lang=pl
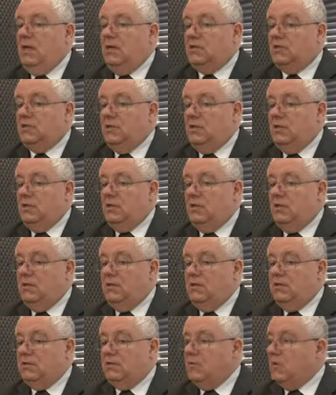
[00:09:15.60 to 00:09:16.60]
czyli
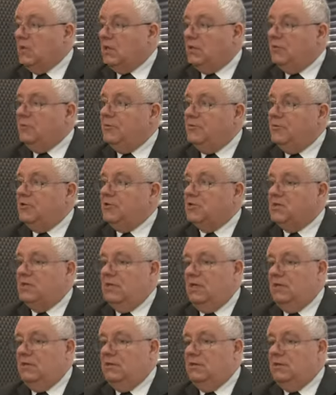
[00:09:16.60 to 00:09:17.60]
zbiórka
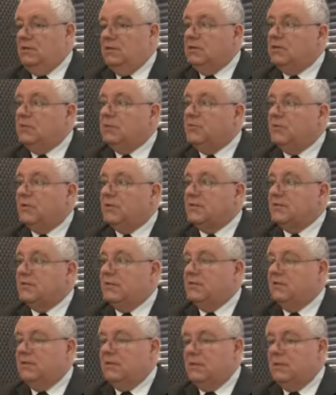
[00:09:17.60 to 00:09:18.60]
publiczna
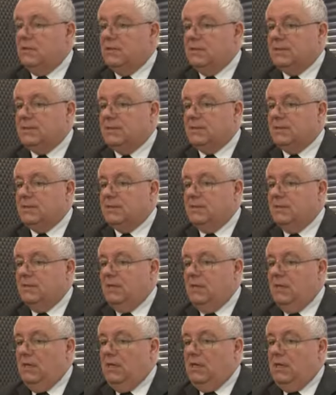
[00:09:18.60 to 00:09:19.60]
1% oraz
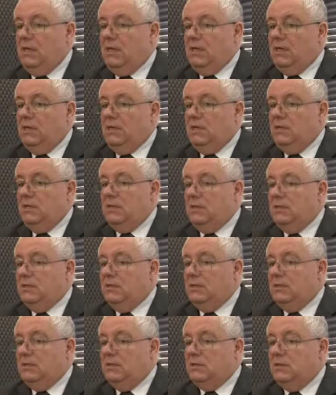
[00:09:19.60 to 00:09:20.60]

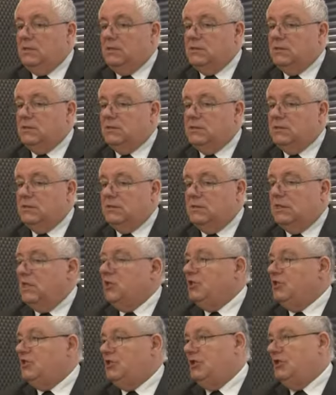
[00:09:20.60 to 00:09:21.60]
e, na
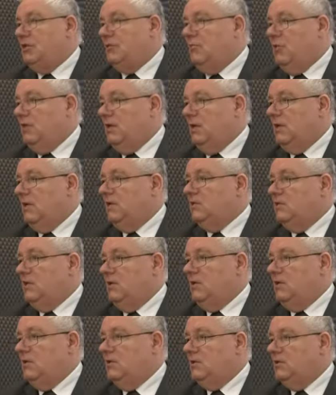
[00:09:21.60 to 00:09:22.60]
jesieni Pola
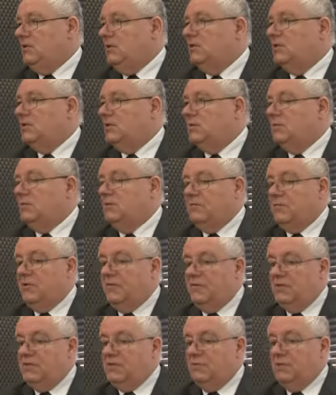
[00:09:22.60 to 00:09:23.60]
Nadziei, gdzie też
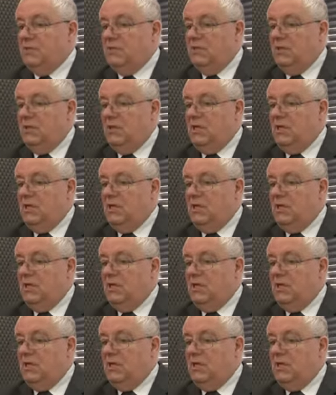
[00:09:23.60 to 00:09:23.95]
prowadzimy